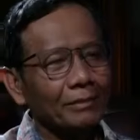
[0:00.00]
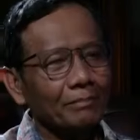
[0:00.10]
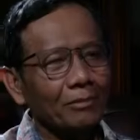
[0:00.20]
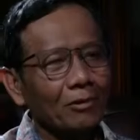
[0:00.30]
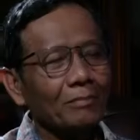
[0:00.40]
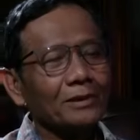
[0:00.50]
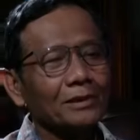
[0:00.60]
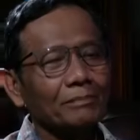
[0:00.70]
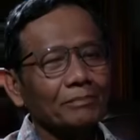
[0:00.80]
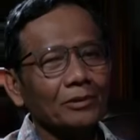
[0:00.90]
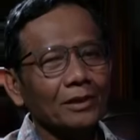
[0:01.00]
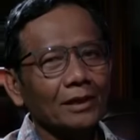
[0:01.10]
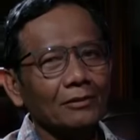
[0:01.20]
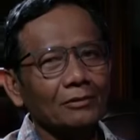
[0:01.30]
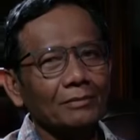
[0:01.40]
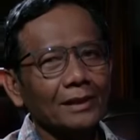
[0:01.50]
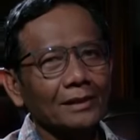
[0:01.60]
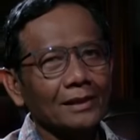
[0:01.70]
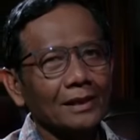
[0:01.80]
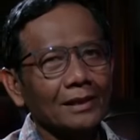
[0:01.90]
lebih plong meskipun lalu
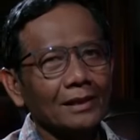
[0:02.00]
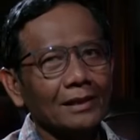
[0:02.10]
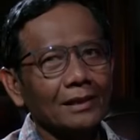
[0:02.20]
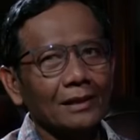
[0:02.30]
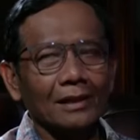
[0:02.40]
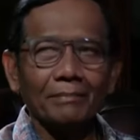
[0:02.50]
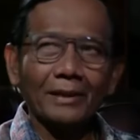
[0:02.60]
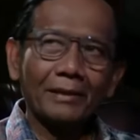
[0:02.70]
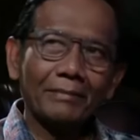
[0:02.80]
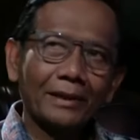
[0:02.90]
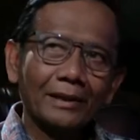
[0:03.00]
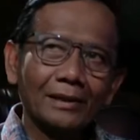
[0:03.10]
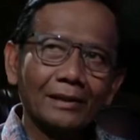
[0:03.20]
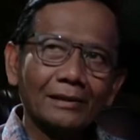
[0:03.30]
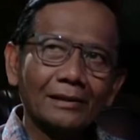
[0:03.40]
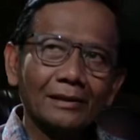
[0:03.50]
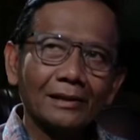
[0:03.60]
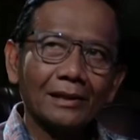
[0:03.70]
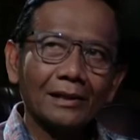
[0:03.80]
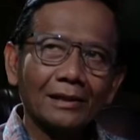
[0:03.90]
merasa agak apa namanya
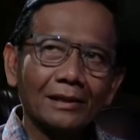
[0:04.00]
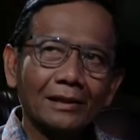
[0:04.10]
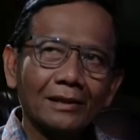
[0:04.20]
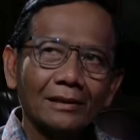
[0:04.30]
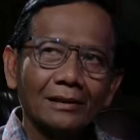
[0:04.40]
sedih karena